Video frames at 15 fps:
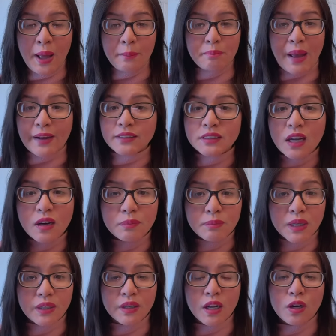bản thân
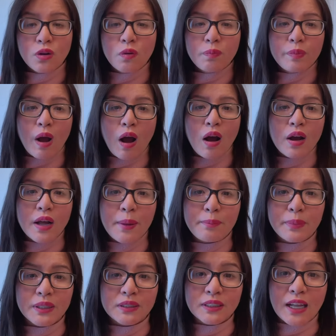mình á, lúc đó
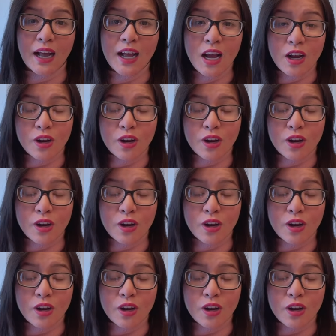mình à,